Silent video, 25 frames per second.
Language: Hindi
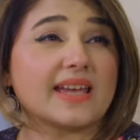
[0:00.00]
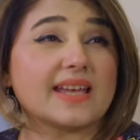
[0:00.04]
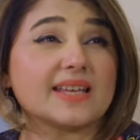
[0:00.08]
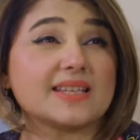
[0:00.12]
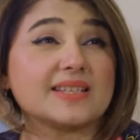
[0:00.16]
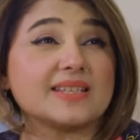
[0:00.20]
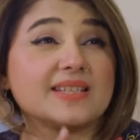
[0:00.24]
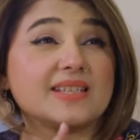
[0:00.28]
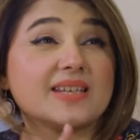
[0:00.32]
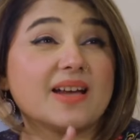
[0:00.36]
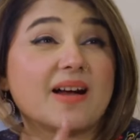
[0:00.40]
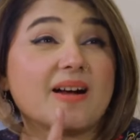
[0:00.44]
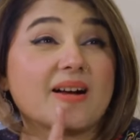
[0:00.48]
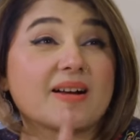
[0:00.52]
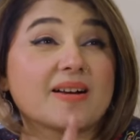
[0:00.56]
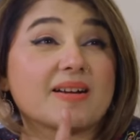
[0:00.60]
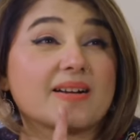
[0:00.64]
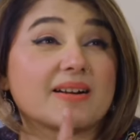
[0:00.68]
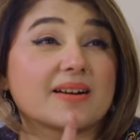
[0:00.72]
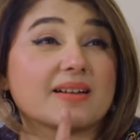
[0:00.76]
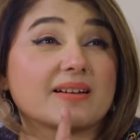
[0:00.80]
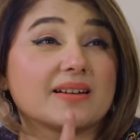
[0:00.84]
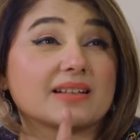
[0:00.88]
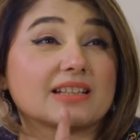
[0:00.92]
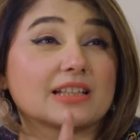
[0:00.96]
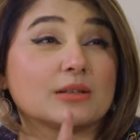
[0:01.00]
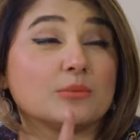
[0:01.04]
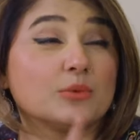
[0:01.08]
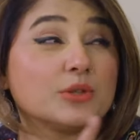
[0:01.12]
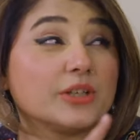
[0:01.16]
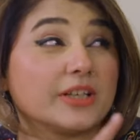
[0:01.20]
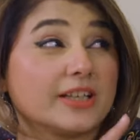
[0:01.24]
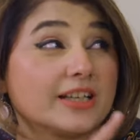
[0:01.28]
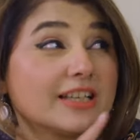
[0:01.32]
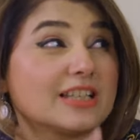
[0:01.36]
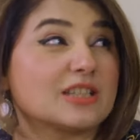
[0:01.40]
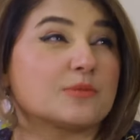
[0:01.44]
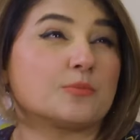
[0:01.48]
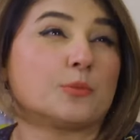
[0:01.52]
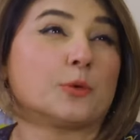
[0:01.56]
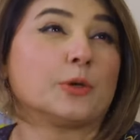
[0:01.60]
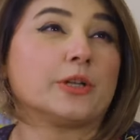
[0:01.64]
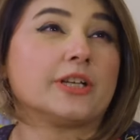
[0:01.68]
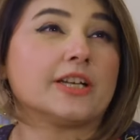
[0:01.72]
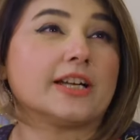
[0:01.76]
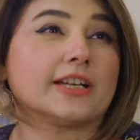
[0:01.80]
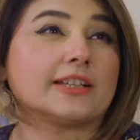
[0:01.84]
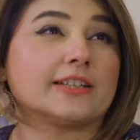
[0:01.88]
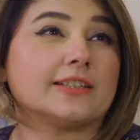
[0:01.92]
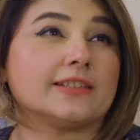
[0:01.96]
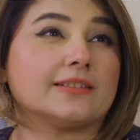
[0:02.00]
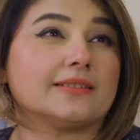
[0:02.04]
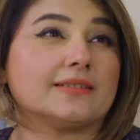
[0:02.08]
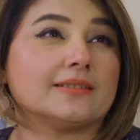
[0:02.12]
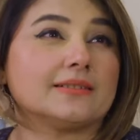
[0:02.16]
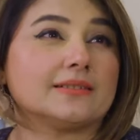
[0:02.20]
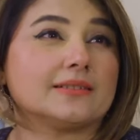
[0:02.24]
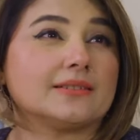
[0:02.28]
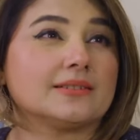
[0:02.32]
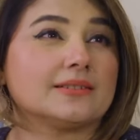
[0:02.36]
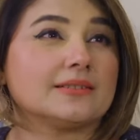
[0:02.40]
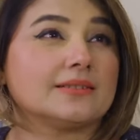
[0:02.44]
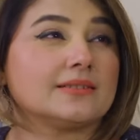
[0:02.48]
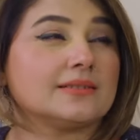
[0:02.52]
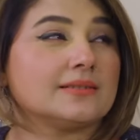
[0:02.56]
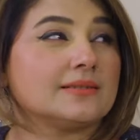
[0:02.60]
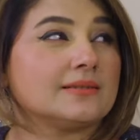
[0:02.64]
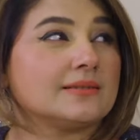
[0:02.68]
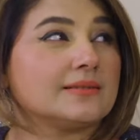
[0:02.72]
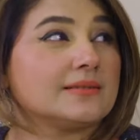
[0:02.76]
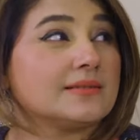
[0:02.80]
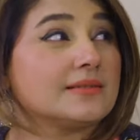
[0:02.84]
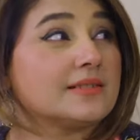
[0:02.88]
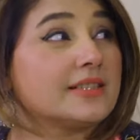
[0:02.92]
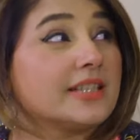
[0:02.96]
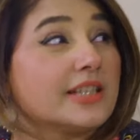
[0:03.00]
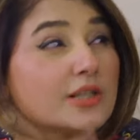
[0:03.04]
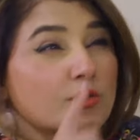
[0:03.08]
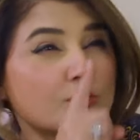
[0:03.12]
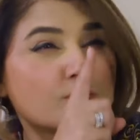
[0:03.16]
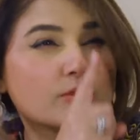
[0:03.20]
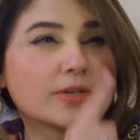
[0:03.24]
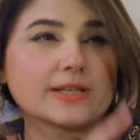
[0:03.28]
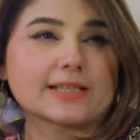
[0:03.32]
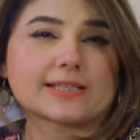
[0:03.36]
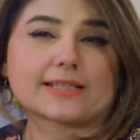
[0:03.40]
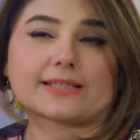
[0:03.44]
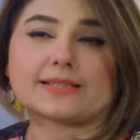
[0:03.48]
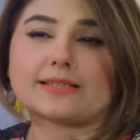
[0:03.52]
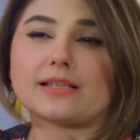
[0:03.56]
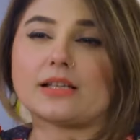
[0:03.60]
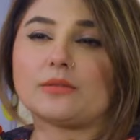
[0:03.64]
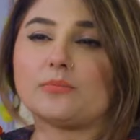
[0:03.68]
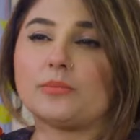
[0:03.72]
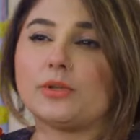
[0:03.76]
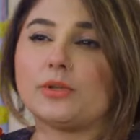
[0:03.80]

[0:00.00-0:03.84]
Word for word: ऐसी अक्कड़ खत्म हुई है ना इस बुढ़िया की ठीक हुआ इसके साथ